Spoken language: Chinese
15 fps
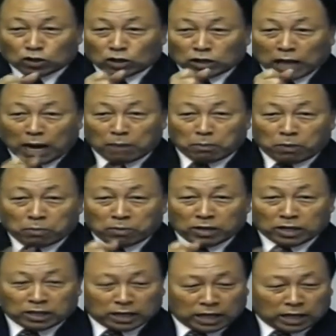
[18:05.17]
然后呢，
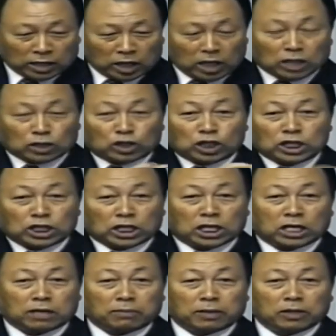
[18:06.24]
虽然吃着
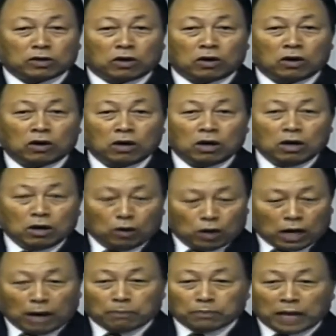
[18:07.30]
甜，但是手
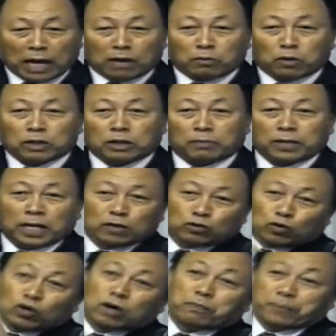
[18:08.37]
里黏糊糊的就开
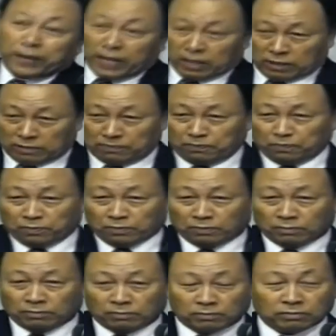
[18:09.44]
始哭了。
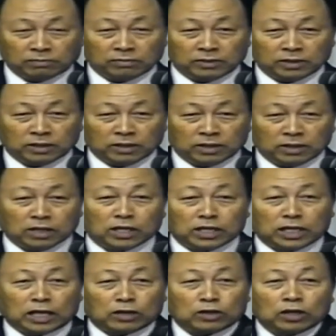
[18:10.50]
我们得不到祝
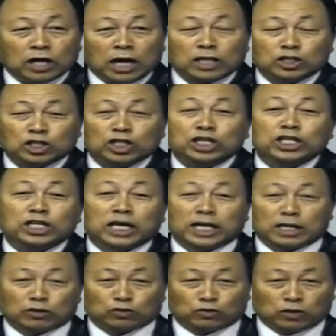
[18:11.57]
福也是这个样
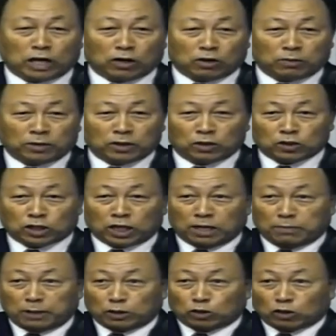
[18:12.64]
子，我自
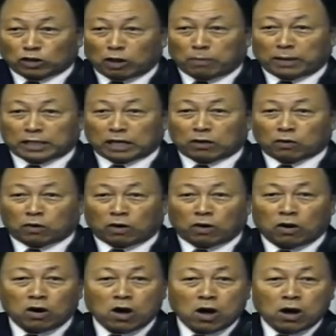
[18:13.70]
己都不
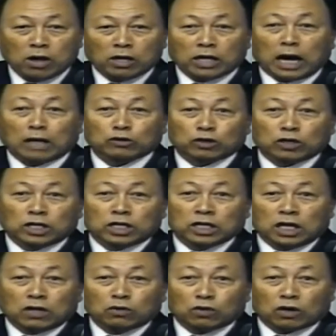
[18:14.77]
满足，都承担不
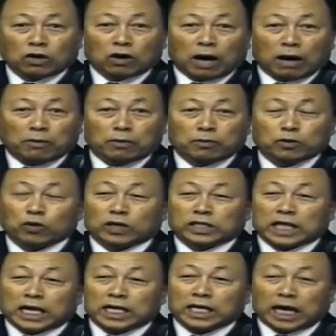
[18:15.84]
起这么庞大的祝
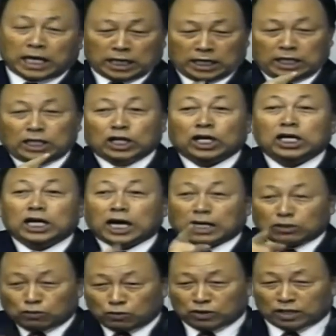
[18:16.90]
福。有了祝
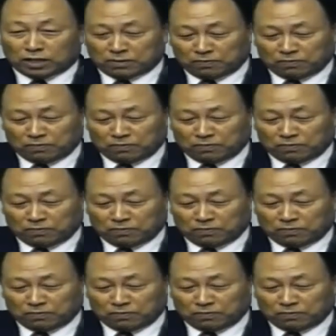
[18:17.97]
福。